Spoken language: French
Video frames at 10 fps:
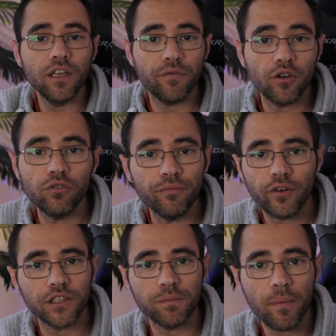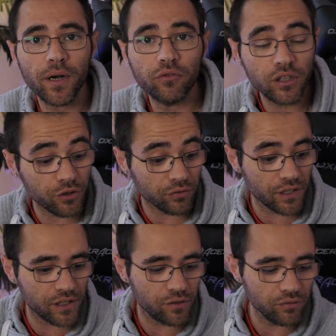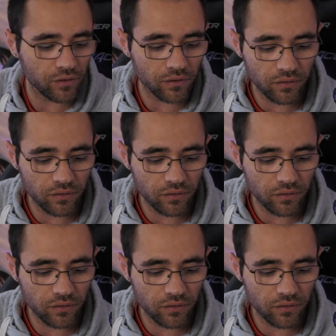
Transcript: ils veulent tout me vendre. Ils m'appellent tous les jours C'est discount.